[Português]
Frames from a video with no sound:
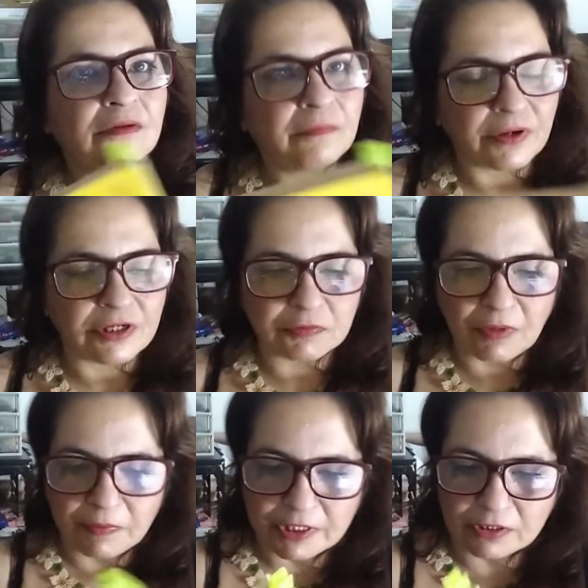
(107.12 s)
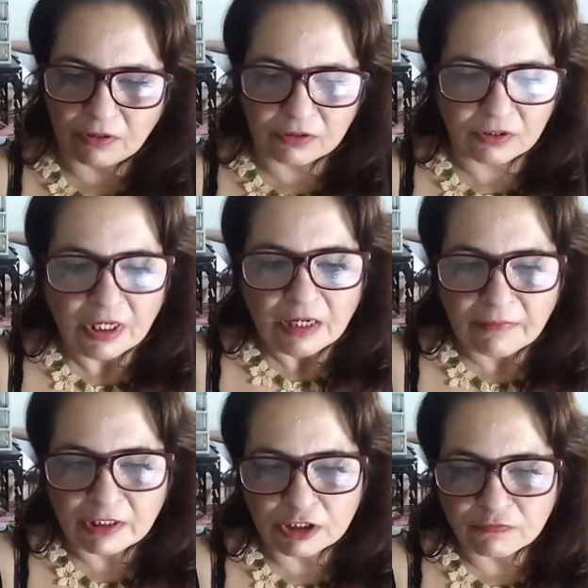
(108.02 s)
num próximo episódio.
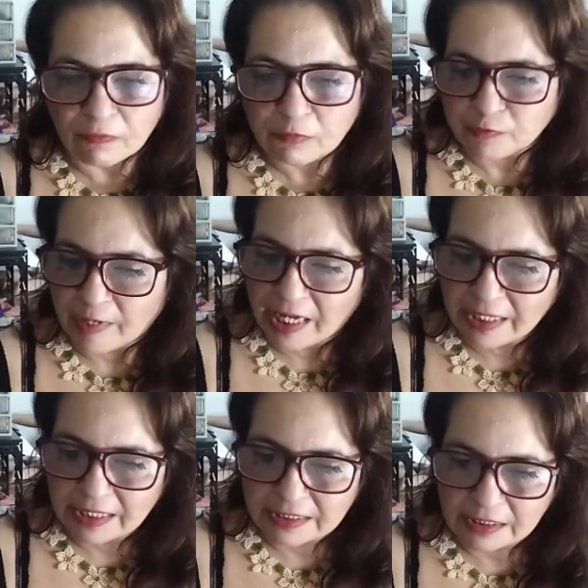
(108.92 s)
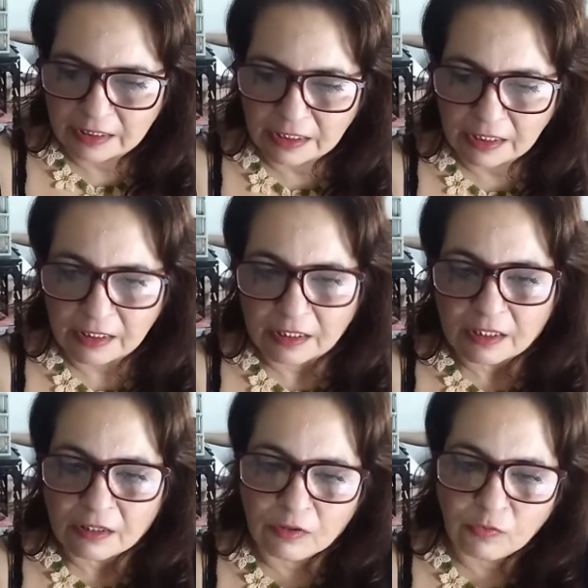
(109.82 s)
Mas hoje vamos falar desse de
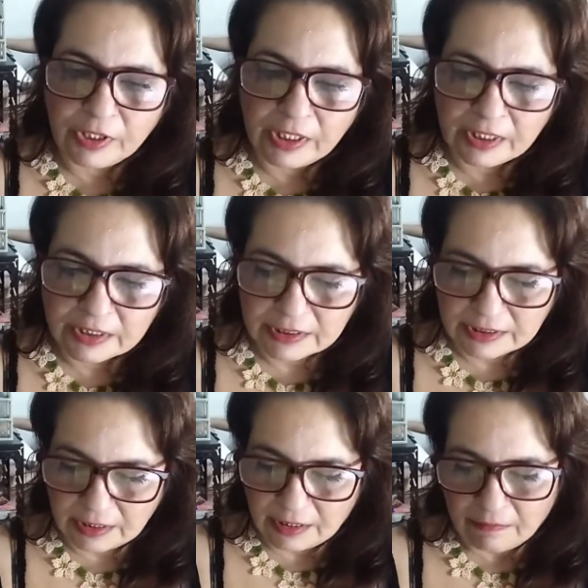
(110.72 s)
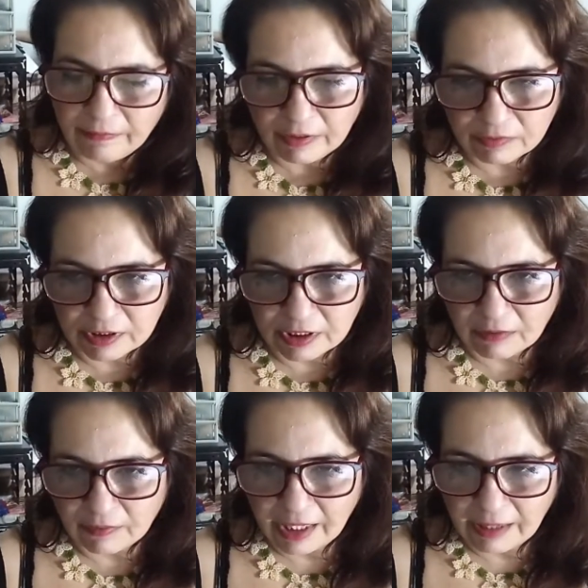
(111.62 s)
Luiz
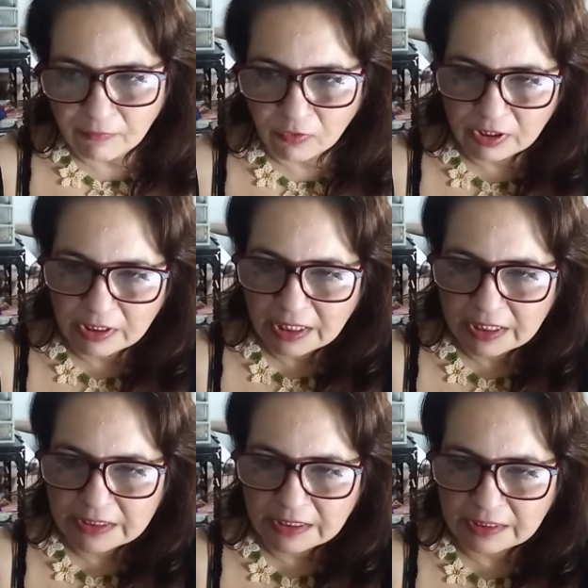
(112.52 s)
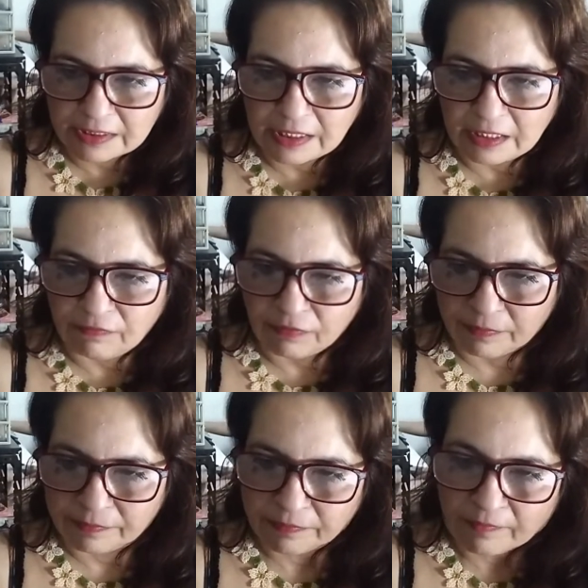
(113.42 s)
Beltrão. Ele é muito interessante esse
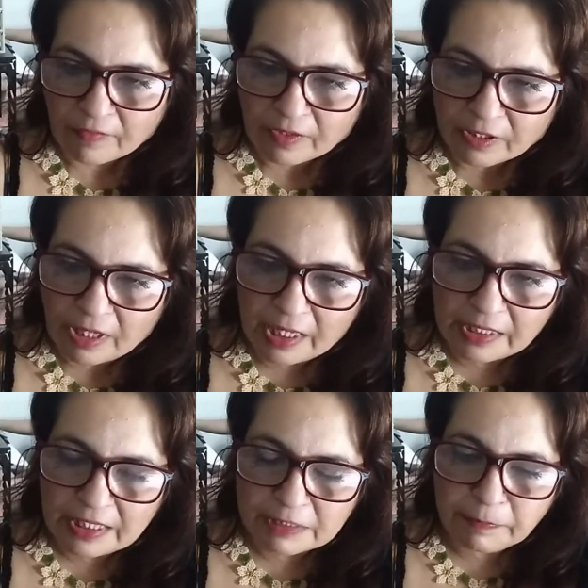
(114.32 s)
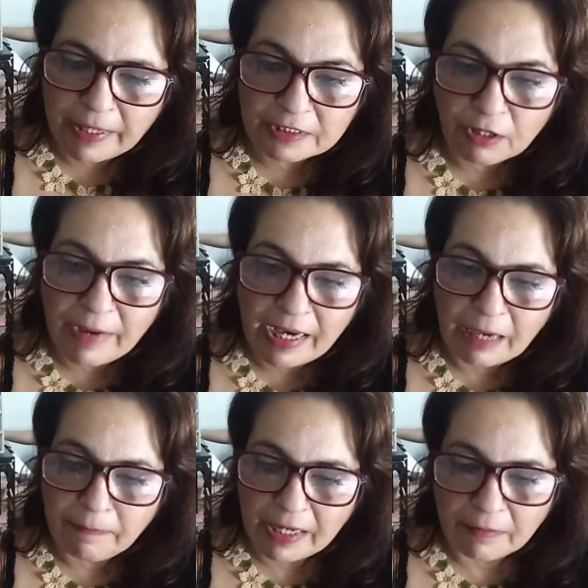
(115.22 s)
livro. Aqui tem as partes que eu
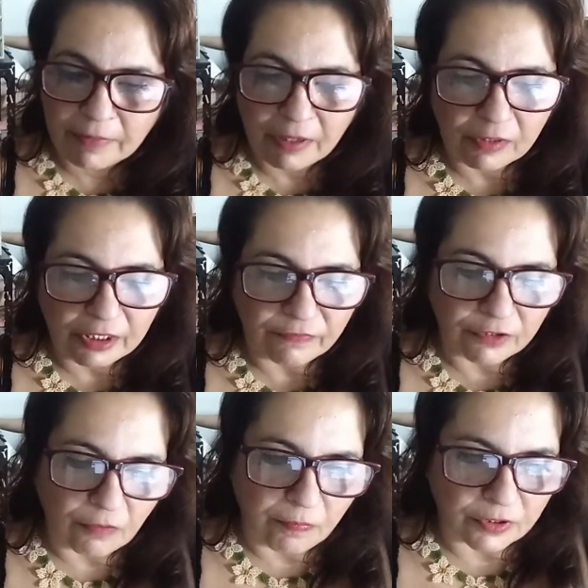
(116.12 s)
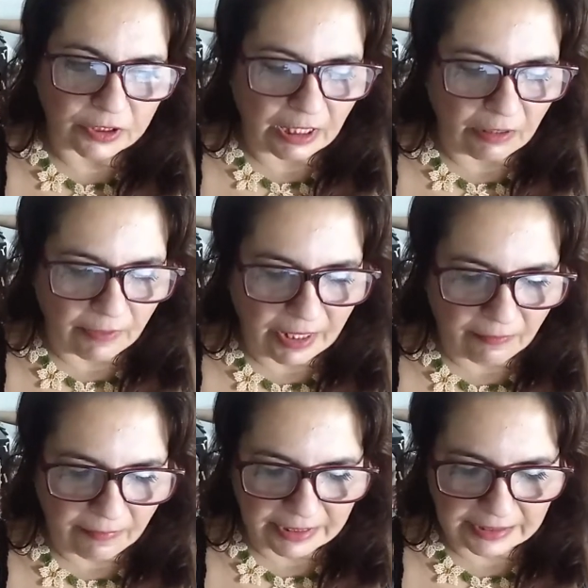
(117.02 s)
marquei para meu livro que eu posso dar uma,
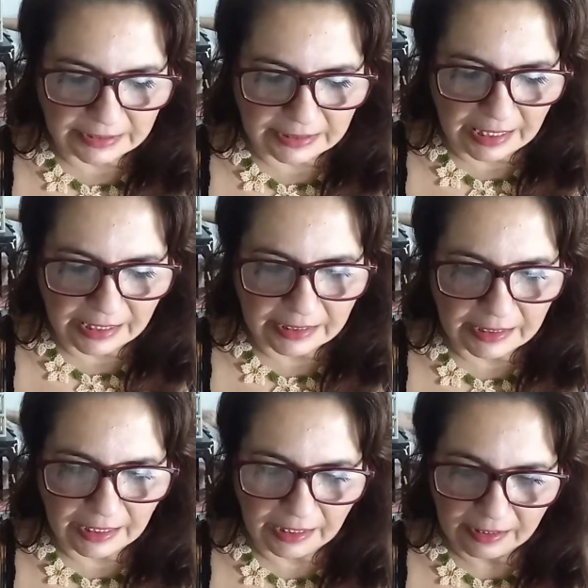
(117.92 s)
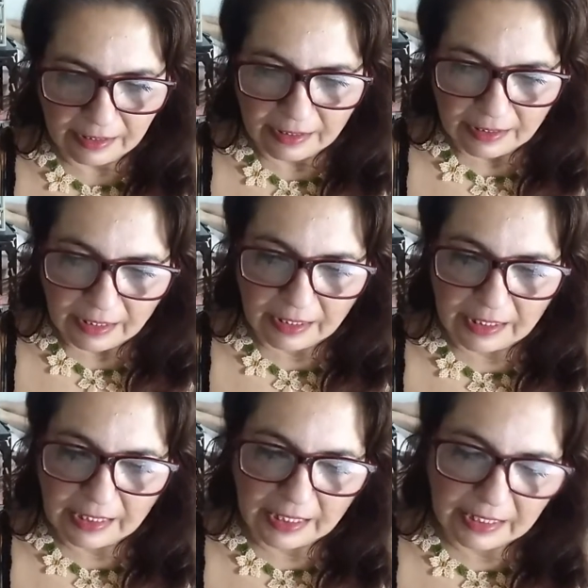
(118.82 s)
uma citada, né?
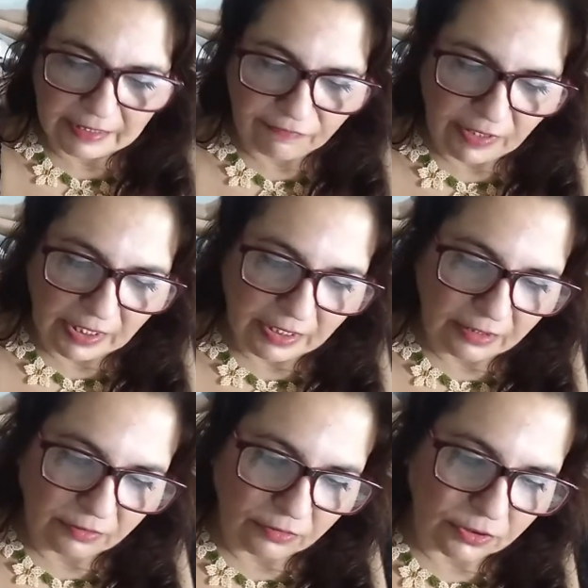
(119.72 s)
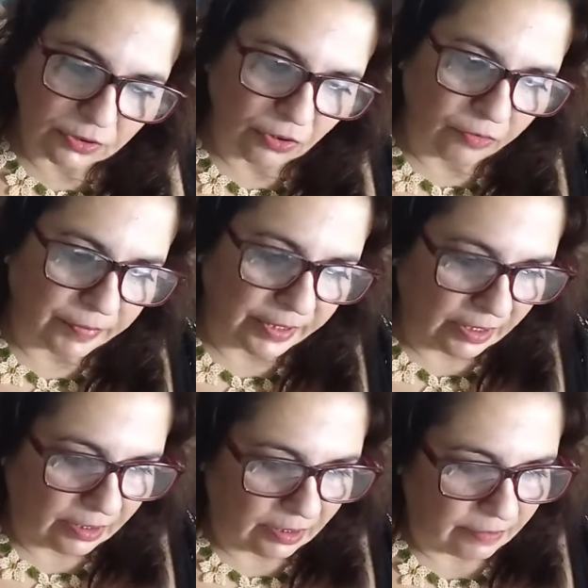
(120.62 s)
que aqui tá falando
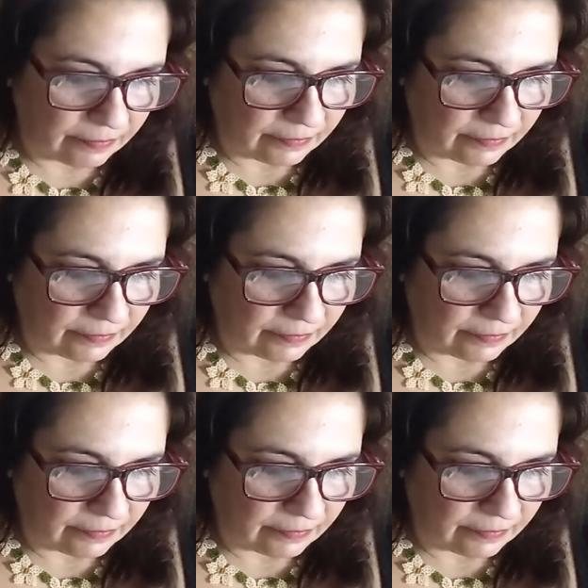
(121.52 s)
sobre